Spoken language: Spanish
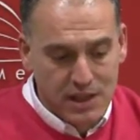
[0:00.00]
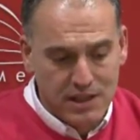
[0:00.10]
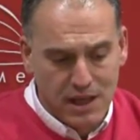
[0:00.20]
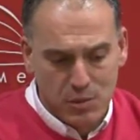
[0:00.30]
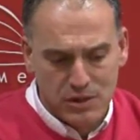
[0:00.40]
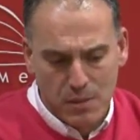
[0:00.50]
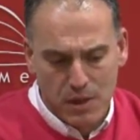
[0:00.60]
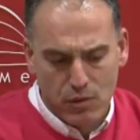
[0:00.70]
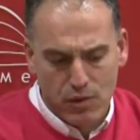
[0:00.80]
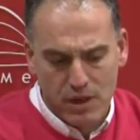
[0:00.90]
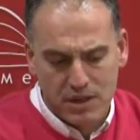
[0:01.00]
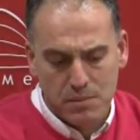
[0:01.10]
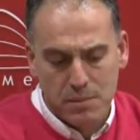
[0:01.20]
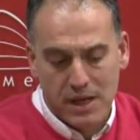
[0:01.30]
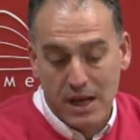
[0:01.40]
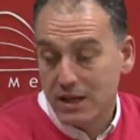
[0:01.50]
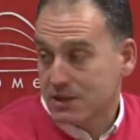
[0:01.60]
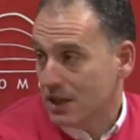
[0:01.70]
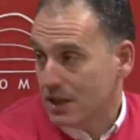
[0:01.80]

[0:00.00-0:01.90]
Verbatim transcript: Tenemos también un Ciudades Imperiales,